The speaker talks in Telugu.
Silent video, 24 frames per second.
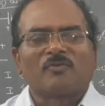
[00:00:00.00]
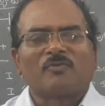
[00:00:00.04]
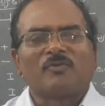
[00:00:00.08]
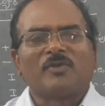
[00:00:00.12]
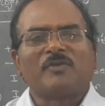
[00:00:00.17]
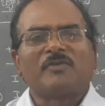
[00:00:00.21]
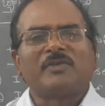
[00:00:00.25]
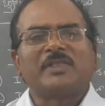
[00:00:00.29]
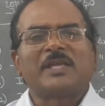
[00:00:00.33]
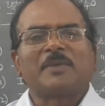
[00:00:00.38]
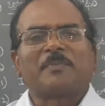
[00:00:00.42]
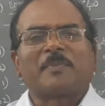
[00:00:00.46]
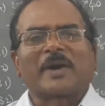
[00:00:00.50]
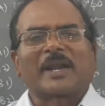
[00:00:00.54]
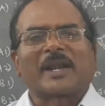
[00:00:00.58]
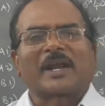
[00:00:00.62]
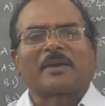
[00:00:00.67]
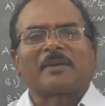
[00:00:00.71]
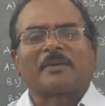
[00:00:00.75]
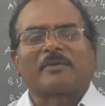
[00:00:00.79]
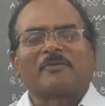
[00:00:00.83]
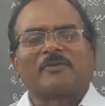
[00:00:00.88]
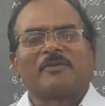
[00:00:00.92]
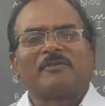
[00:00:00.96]
వివిధ పర
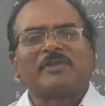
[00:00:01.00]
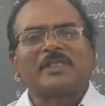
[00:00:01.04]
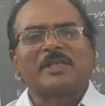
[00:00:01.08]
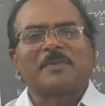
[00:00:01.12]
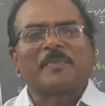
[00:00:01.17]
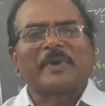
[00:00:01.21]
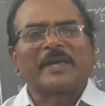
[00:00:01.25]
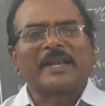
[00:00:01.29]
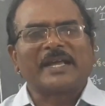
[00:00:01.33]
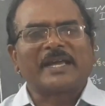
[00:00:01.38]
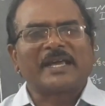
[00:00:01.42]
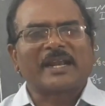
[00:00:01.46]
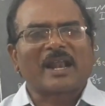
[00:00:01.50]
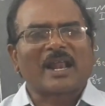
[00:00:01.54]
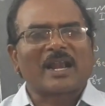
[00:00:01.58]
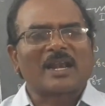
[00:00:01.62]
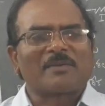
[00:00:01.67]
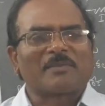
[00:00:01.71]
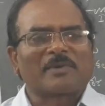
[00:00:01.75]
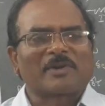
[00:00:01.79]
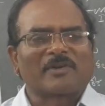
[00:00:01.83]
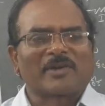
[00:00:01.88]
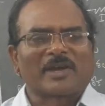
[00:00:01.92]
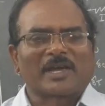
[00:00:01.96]
వివిధ
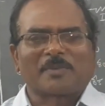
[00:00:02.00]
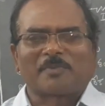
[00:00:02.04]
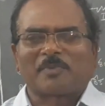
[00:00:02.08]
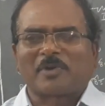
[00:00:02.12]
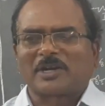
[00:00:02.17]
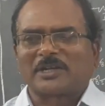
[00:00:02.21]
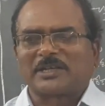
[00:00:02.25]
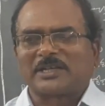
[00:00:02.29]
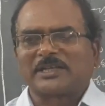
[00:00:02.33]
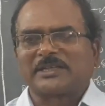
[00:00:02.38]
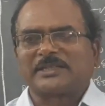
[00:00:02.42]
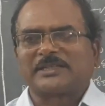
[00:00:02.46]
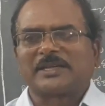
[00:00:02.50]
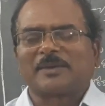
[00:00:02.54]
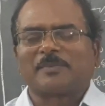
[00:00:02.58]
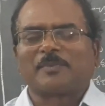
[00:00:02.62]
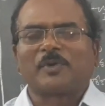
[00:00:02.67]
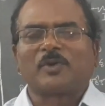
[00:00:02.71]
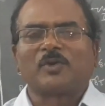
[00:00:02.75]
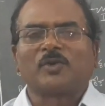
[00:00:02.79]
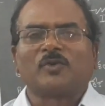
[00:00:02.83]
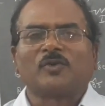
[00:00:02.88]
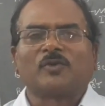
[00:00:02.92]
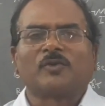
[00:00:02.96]
పరికరాలను మనం ఏర్పాటు
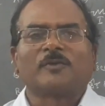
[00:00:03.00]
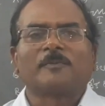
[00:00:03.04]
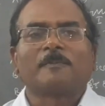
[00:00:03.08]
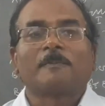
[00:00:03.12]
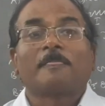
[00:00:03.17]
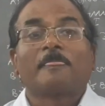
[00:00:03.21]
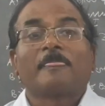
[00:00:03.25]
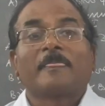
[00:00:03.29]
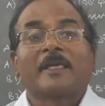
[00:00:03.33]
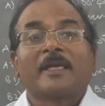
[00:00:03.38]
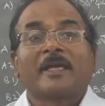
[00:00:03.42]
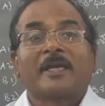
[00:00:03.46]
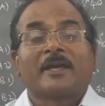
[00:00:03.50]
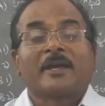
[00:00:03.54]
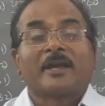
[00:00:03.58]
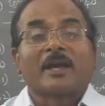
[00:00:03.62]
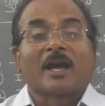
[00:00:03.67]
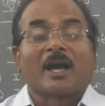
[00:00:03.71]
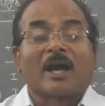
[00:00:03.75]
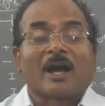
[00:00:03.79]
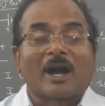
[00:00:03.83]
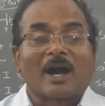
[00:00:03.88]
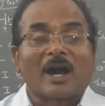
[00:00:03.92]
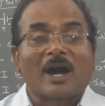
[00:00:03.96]
చేసినప్పుడు
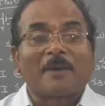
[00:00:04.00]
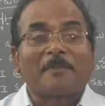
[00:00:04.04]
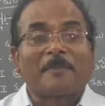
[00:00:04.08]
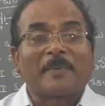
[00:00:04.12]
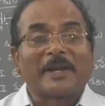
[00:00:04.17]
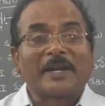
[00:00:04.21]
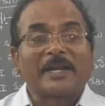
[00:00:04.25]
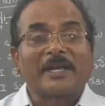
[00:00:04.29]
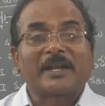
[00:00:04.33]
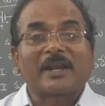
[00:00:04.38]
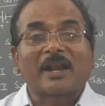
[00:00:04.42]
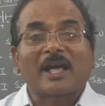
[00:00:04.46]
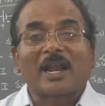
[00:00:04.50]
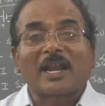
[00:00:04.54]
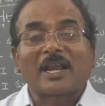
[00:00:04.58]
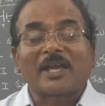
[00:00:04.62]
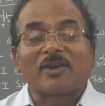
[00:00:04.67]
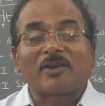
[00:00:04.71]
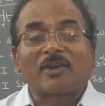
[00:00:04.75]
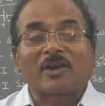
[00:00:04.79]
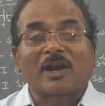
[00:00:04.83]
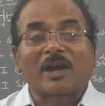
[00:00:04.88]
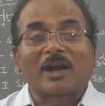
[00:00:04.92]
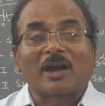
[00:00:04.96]
ఆ పరికరాల
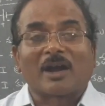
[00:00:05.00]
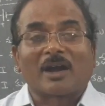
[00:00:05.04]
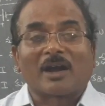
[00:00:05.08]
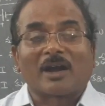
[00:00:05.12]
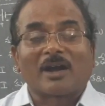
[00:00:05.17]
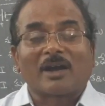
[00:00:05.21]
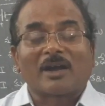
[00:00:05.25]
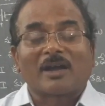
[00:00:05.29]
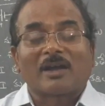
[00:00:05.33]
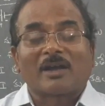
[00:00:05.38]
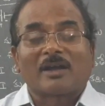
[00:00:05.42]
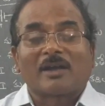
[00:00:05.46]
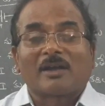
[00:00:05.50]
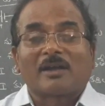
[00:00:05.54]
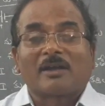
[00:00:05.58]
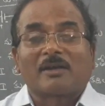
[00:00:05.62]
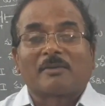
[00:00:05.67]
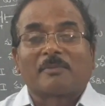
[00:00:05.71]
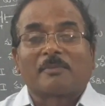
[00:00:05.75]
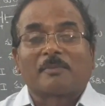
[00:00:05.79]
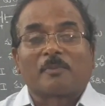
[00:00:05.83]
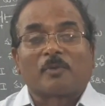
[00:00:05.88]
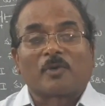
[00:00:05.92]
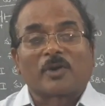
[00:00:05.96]
యొక్క
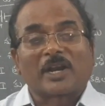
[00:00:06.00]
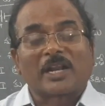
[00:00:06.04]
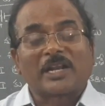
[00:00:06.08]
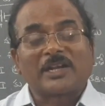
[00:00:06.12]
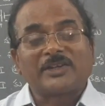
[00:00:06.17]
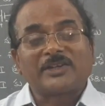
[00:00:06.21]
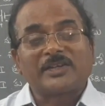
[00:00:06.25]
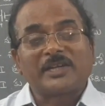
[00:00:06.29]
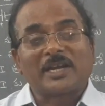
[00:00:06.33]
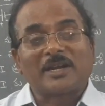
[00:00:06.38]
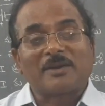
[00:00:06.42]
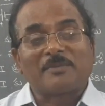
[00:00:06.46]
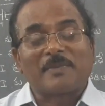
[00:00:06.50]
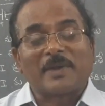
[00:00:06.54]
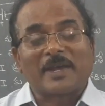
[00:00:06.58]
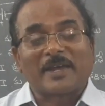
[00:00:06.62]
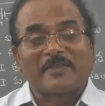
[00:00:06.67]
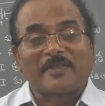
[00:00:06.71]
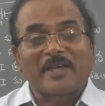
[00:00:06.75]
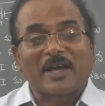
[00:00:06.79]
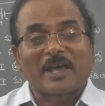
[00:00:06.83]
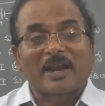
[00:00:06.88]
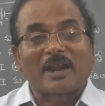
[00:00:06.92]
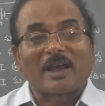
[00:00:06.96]
పొటెన్షియల్
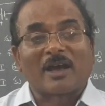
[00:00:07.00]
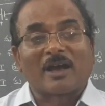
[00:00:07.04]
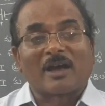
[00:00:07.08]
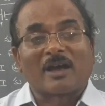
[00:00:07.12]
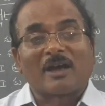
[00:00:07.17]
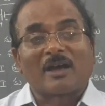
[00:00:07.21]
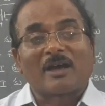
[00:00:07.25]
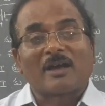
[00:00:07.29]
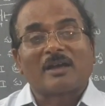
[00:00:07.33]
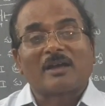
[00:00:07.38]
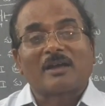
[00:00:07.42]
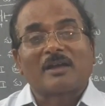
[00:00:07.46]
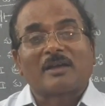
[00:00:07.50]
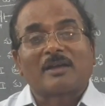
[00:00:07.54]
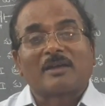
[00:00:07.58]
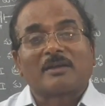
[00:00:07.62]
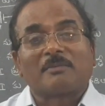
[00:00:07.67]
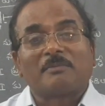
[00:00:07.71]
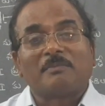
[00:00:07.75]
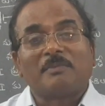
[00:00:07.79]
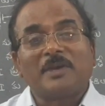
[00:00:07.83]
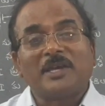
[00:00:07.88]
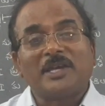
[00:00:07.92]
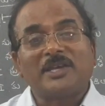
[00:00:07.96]
భేదాల
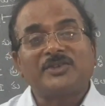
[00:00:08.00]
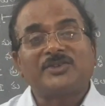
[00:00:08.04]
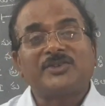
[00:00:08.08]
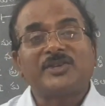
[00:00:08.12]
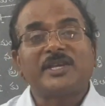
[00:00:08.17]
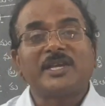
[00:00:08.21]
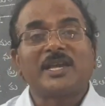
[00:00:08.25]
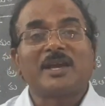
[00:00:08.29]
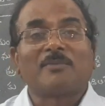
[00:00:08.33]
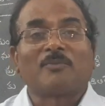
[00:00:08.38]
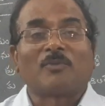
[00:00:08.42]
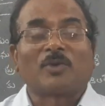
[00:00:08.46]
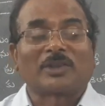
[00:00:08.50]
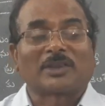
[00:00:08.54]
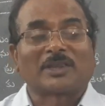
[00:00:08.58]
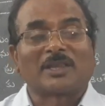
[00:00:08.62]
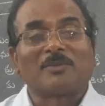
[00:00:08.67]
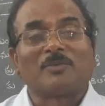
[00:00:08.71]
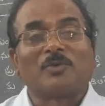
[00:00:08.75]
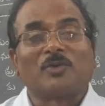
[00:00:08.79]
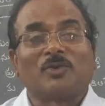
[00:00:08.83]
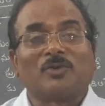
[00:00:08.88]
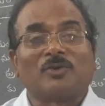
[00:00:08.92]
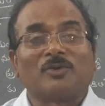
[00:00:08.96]
బీజీయ
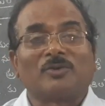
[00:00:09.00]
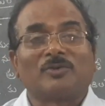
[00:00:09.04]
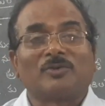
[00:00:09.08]
మొత్తము